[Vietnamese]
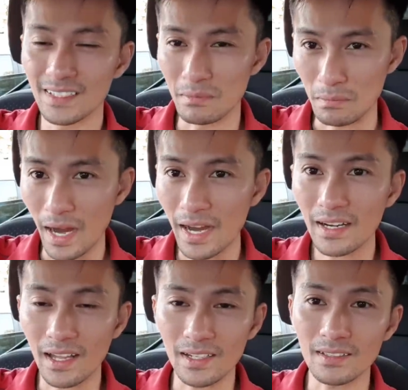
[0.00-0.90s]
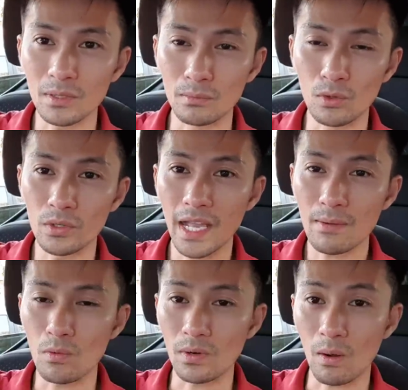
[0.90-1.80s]
Mình bán lại, mình mua giá
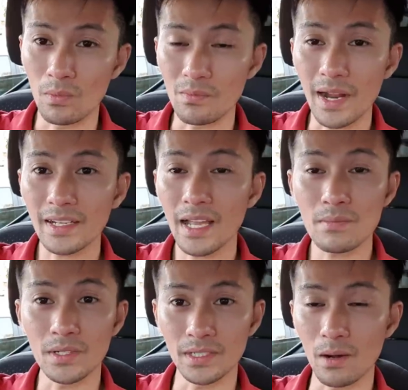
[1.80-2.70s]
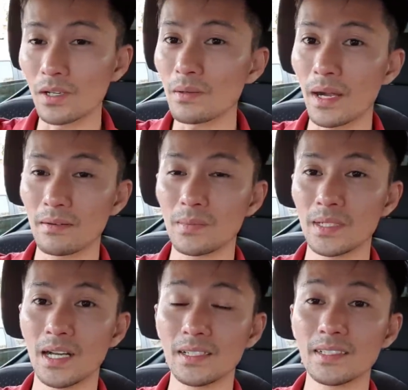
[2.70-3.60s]
một đồng, mình bán giá mười đồng các bạn.
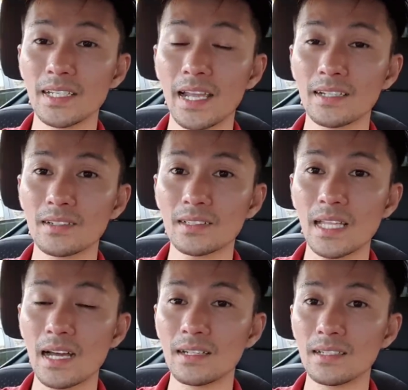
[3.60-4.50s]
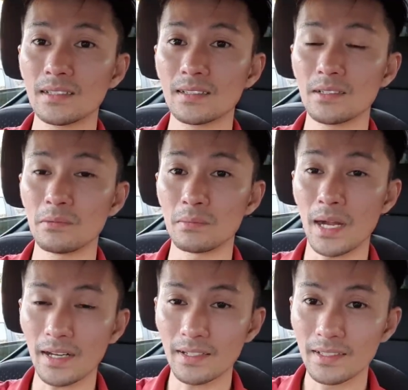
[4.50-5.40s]
Mình đợi thời gian cho nó tăng lên rồi mình
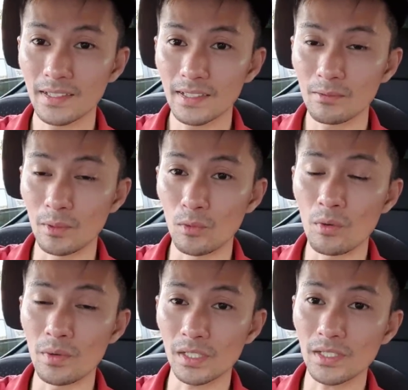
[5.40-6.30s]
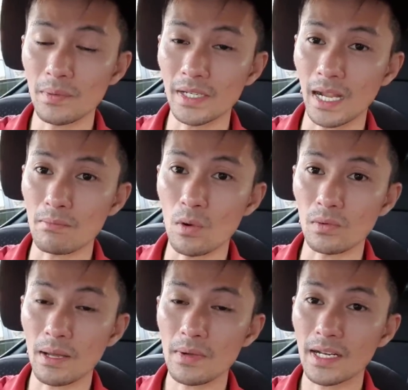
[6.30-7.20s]
bán. Mình mua mình có thể mình ngâm một
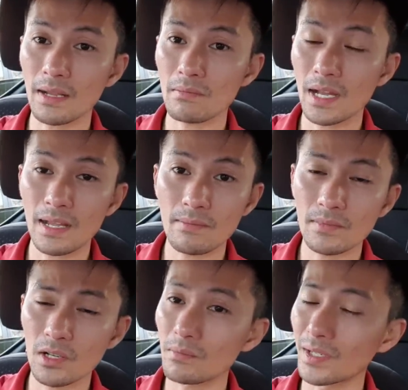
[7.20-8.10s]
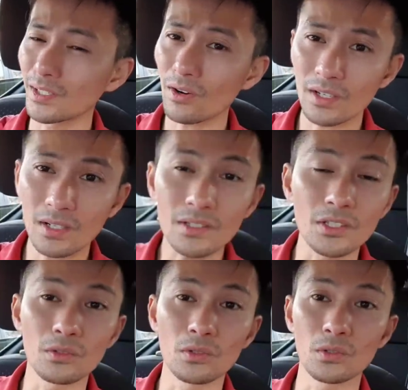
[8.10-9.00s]
năm, hai năm, ba năm. Đó, mình có rất là
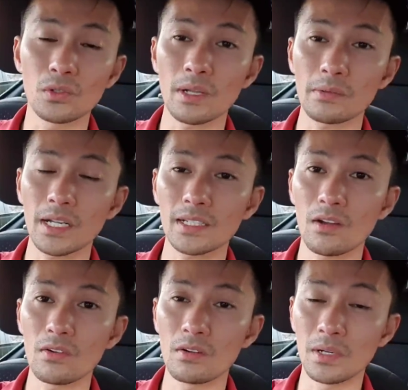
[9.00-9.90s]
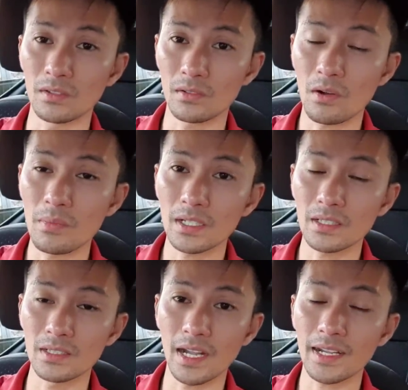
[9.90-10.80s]
nhiều nguồn thu nhập khác nhau. Và mình có mấy
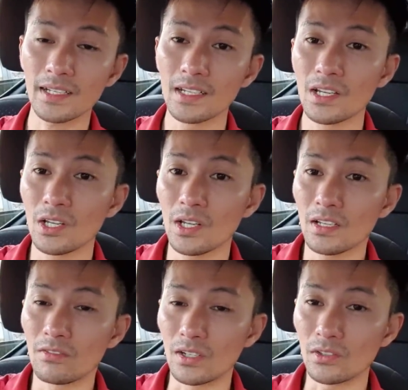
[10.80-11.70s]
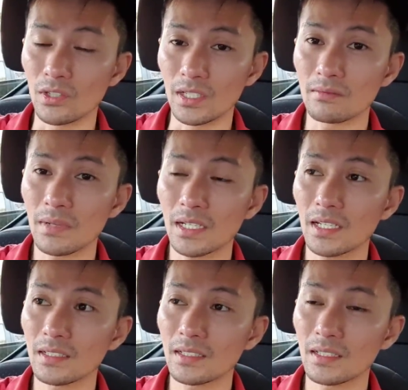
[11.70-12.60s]
cái dự án vận chuyển mấy
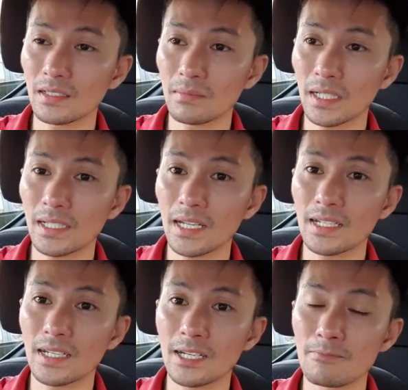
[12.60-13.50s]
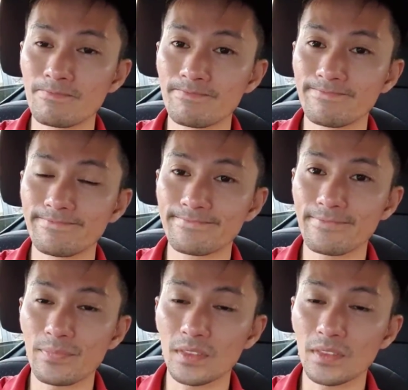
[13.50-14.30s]
cái mấy cái um,